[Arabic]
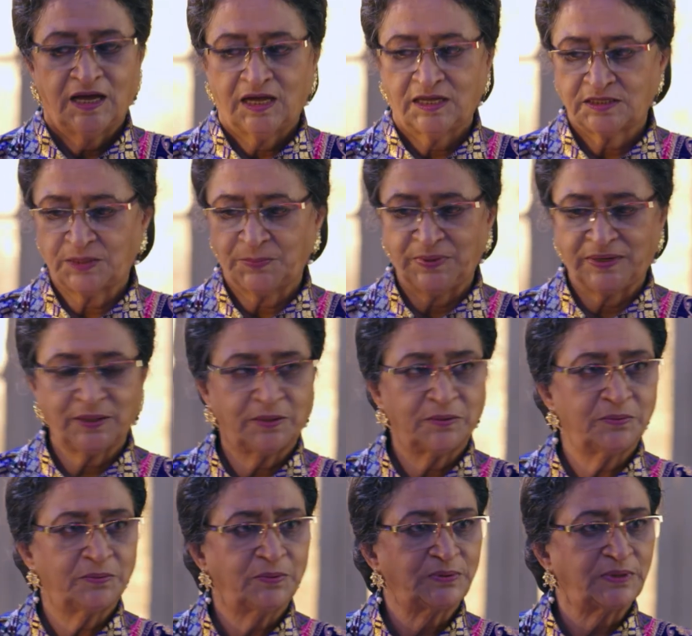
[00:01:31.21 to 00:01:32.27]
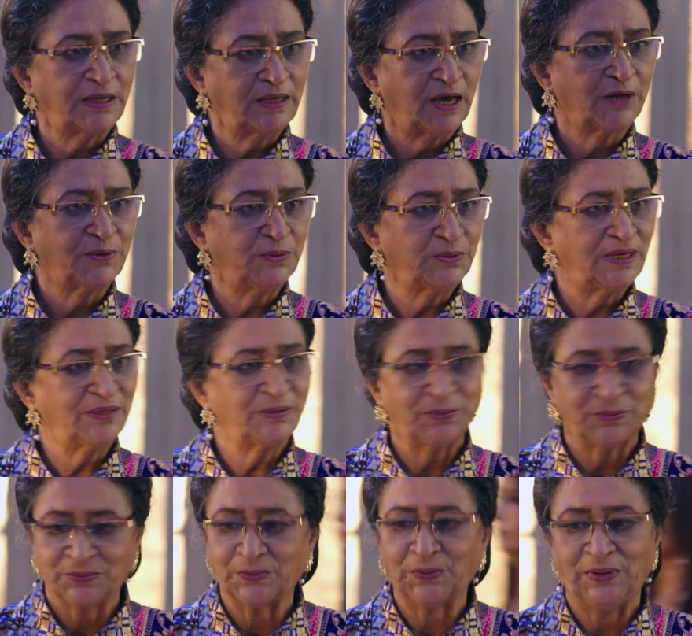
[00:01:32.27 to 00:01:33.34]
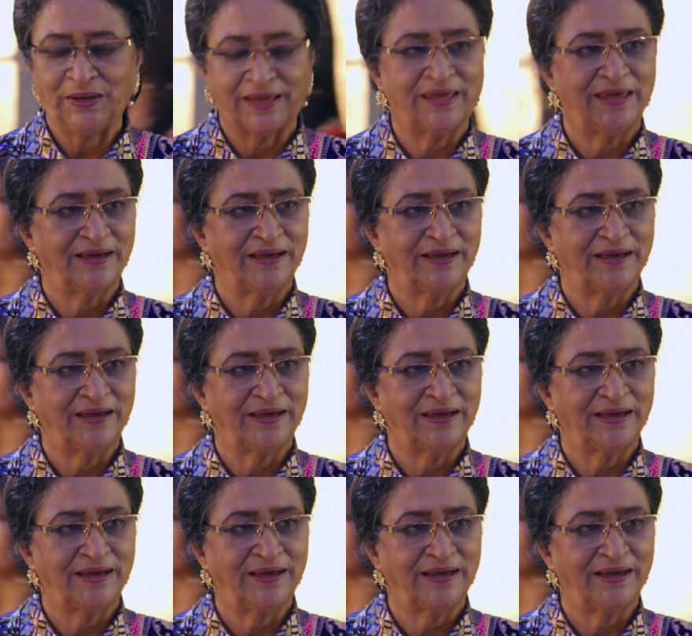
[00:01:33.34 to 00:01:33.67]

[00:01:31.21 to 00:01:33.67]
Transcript: لكن بس هن يخلصوا ويجهزوا جيبيهم